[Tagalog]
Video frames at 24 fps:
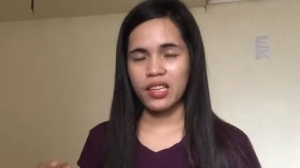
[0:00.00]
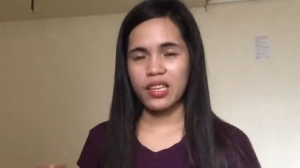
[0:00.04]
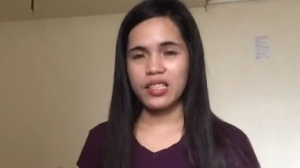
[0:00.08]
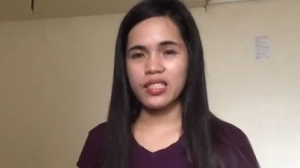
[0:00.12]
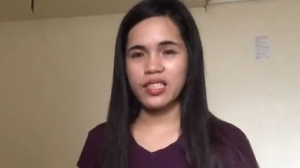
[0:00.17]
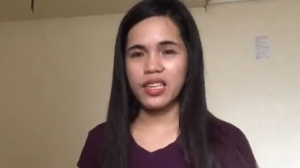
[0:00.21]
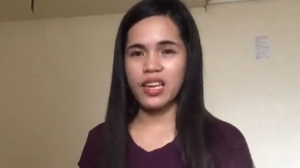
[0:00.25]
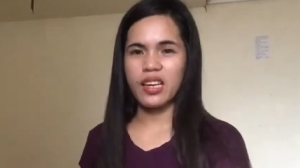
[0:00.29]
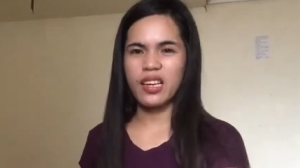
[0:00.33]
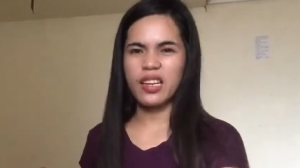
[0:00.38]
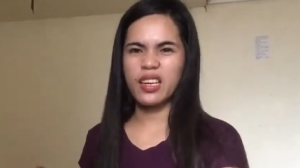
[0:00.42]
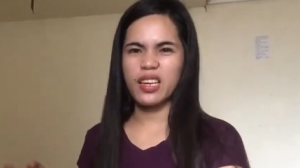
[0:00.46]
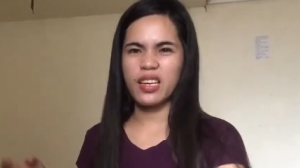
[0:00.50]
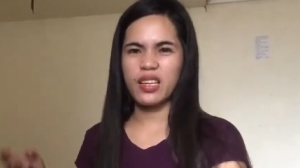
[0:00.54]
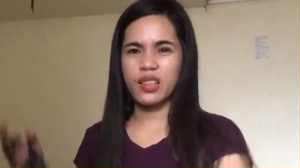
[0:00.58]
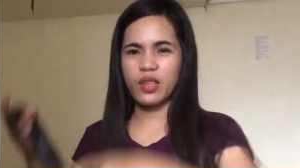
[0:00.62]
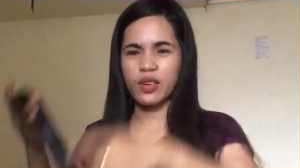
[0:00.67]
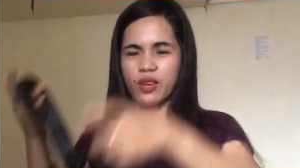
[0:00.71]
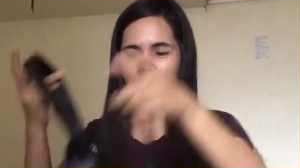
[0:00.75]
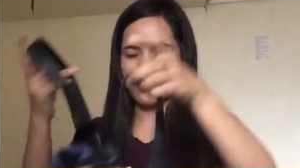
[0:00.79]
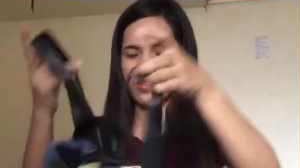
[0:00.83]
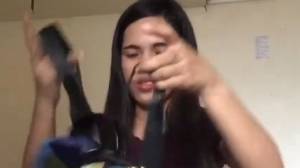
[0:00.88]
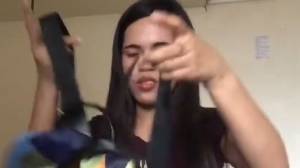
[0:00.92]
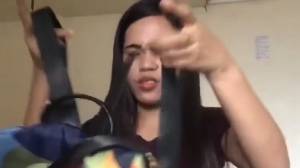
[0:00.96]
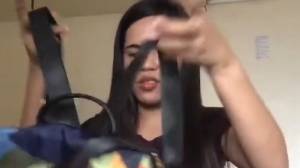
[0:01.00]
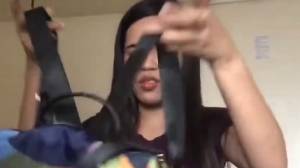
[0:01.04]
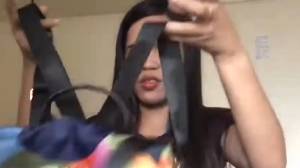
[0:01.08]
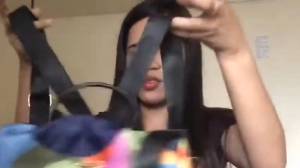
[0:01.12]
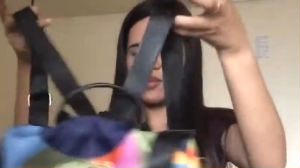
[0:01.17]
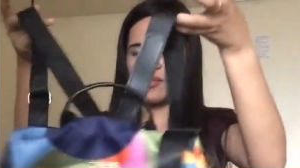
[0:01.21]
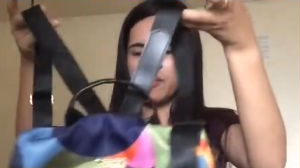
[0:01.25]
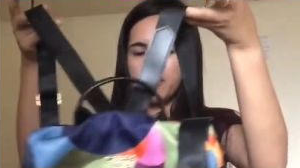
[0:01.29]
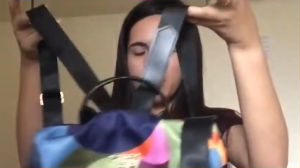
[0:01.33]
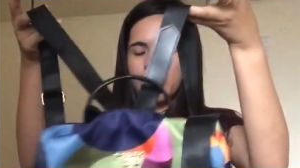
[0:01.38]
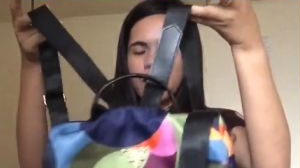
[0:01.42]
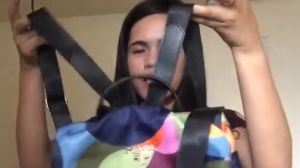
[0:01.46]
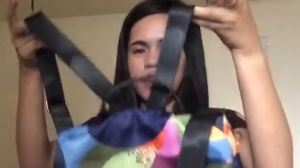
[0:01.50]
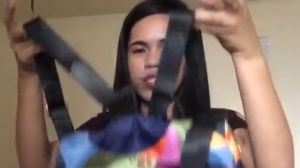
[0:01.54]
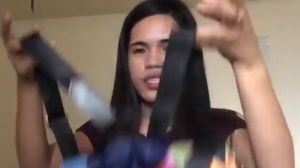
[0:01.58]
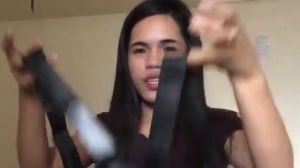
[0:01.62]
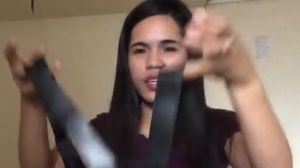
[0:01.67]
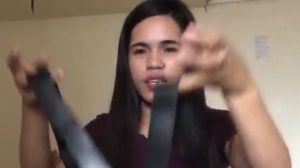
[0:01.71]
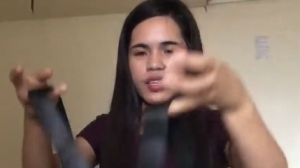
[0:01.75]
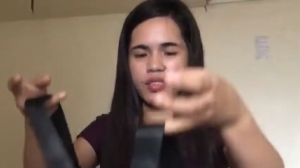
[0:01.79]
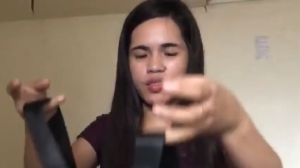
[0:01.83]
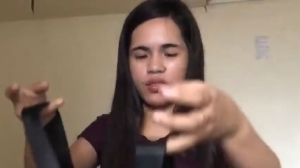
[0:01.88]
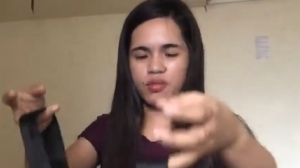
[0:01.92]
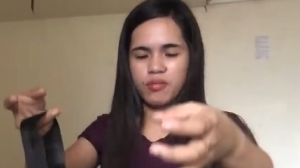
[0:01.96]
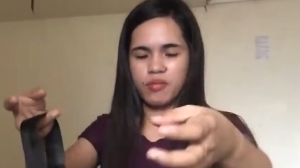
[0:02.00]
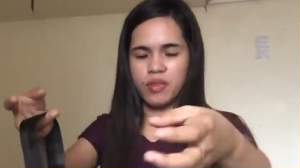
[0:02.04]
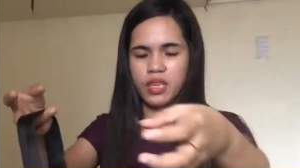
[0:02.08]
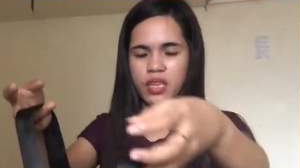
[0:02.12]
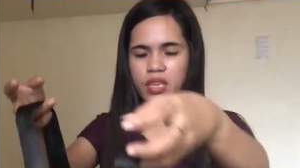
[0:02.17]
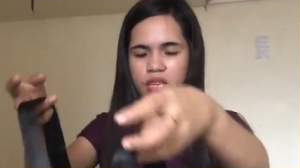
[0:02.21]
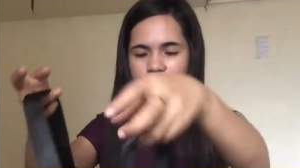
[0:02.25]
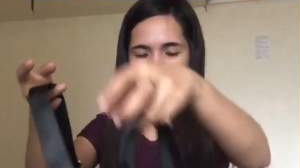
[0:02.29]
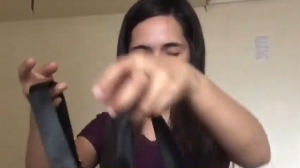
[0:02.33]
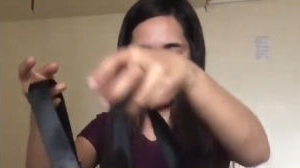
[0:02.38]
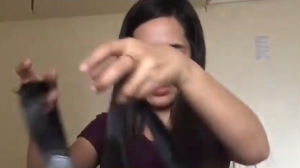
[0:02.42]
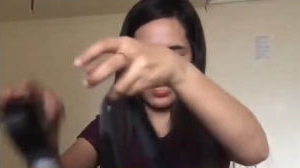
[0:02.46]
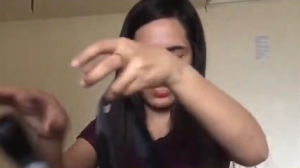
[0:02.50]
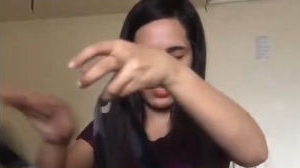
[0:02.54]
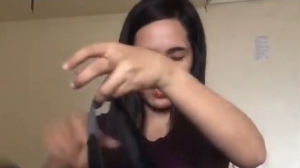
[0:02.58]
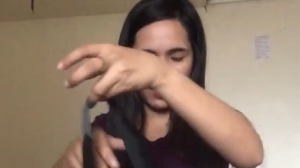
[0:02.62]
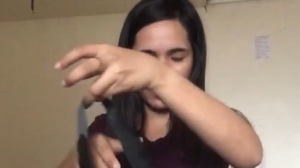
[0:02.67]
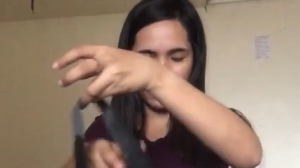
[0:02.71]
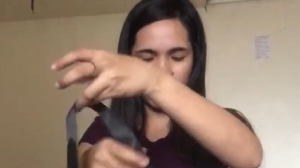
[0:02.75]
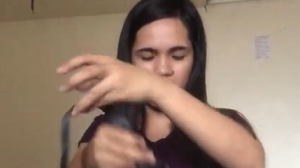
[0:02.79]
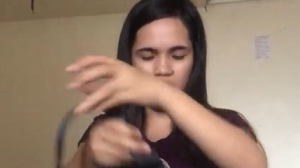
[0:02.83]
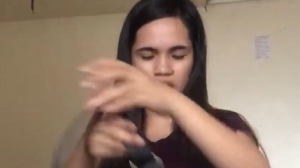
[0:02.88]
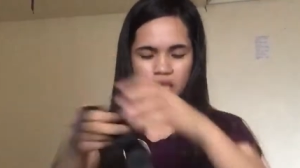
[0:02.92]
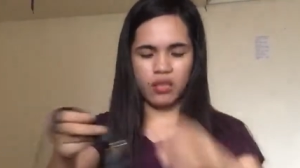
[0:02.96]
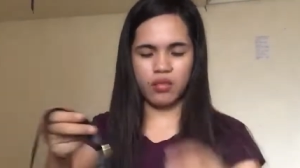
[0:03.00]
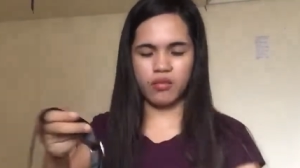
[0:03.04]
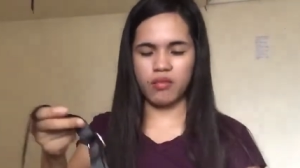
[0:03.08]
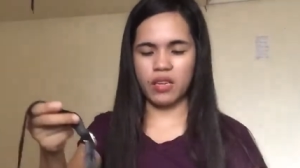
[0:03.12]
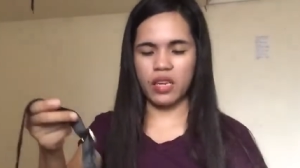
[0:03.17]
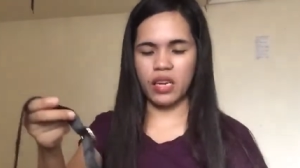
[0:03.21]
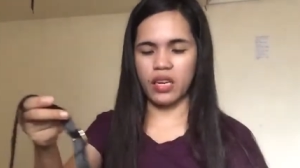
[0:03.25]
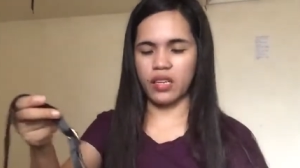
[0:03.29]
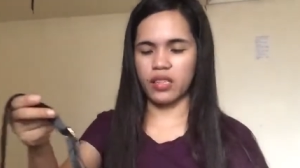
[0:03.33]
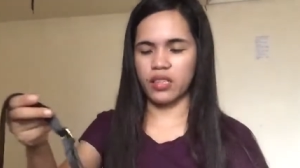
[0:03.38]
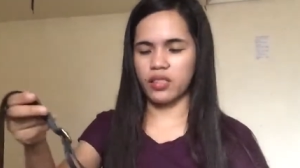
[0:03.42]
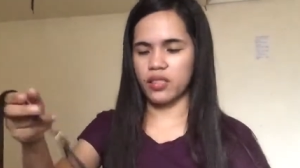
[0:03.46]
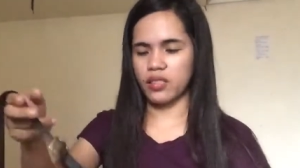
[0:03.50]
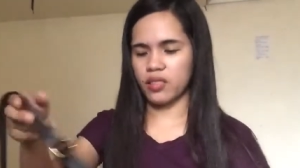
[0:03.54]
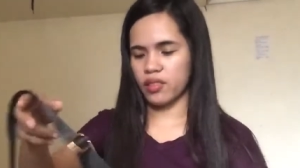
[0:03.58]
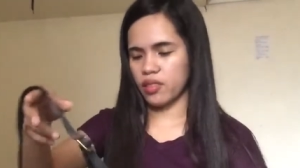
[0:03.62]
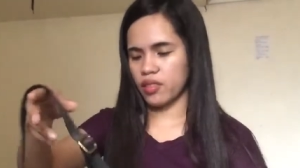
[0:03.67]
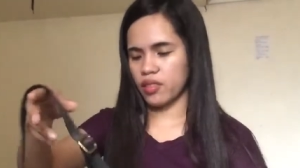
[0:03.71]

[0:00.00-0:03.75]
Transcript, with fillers: Kasi ang liit ko. So, bagay sa akin yung mga ganito lang.